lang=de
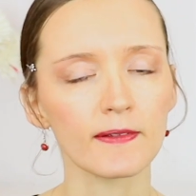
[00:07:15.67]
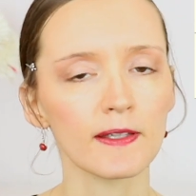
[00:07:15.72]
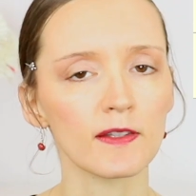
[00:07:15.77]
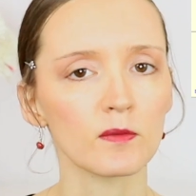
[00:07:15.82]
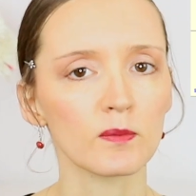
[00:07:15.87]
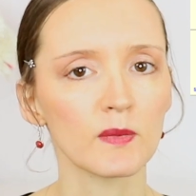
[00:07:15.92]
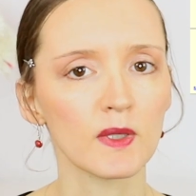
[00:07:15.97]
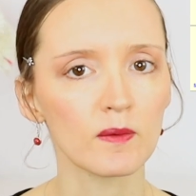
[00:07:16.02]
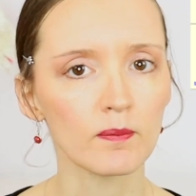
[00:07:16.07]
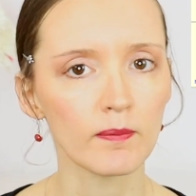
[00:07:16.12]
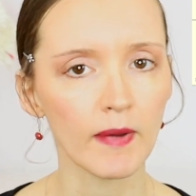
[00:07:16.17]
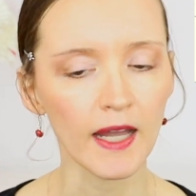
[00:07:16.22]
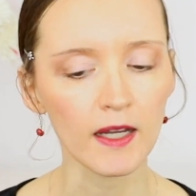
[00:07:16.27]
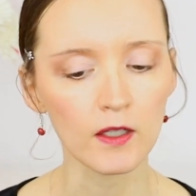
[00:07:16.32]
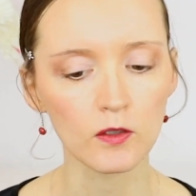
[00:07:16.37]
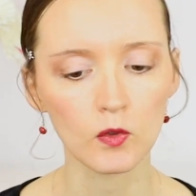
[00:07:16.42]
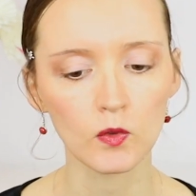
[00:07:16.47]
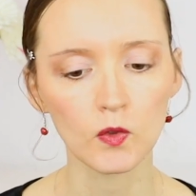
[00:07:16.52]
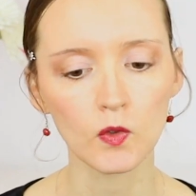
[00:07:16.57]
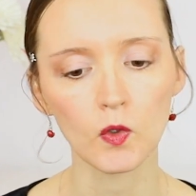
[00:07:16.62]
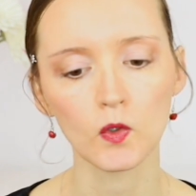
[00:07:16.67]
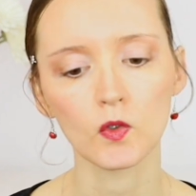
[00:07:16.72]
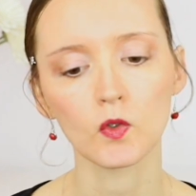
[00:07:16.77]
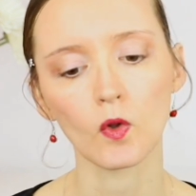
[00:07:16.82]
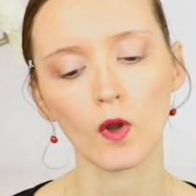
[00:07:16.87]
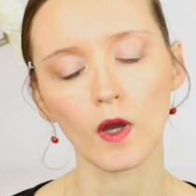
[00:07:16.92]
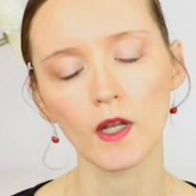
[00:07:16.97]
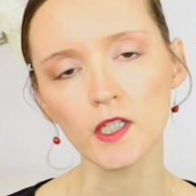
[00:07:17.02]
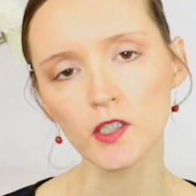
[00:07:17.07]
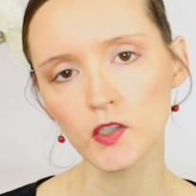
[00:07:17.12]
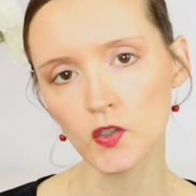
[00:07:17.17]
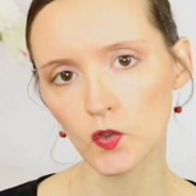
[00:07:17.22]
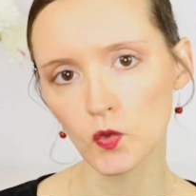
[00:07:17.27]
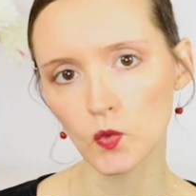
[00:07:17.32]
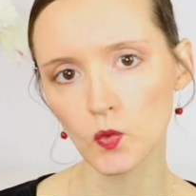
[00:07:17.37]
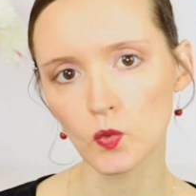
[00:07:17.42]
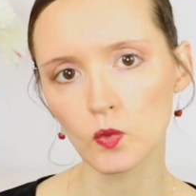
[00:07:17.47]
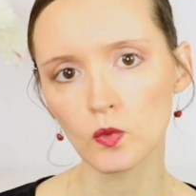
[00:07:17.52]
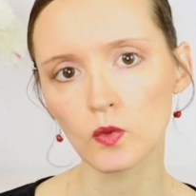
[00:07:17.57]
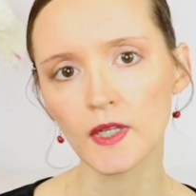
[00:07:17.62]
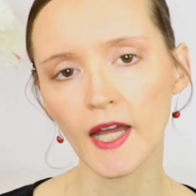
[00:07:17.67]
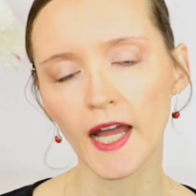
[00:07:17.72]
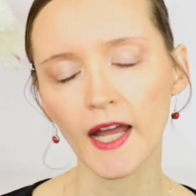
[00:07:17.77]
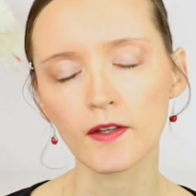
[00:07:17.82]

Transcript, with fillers: was mit Macht und Kontrolle zu tun